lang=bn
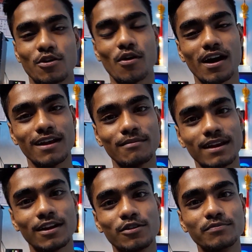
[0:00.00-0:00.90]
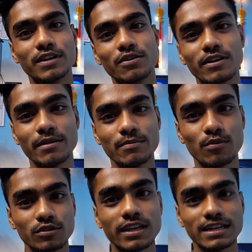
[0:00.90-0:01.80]
সকালবেলা ঘুম থেকে উঠে আমি
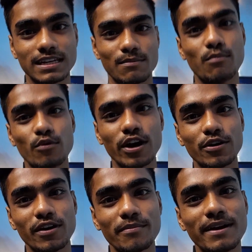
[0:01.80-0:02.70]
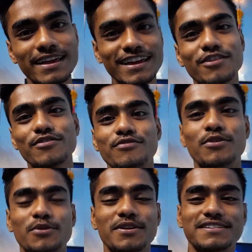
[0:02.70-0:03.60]
পড়তে গেছিলাম পড়ে টোরে বেরিয়েই ওকে ফোন
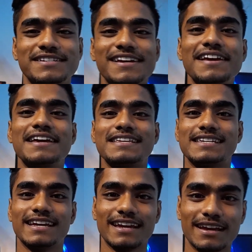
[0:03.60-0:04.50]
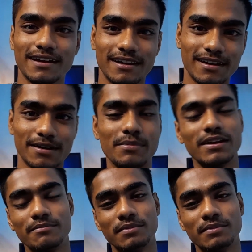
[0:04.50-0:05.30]
করেছি যে আমি